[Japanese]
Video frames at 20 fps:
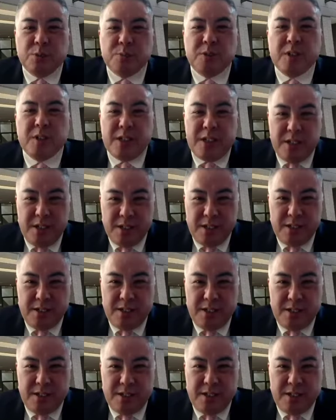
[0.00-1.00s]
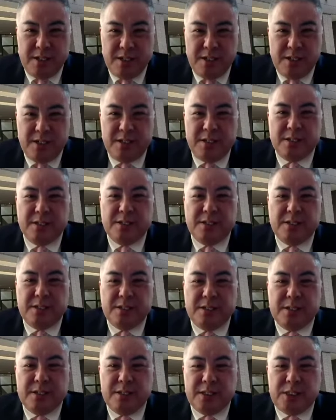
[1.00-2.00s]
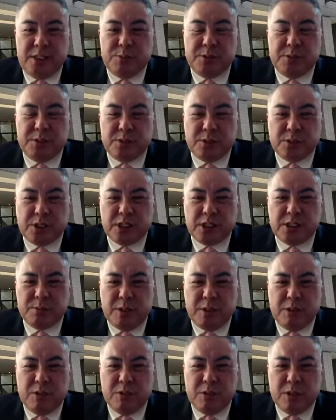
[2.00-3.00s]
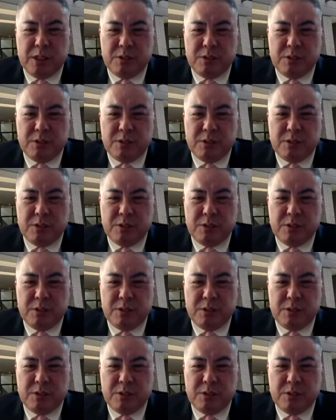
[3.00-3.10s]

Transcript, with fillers: はね、うん、自分の立場を、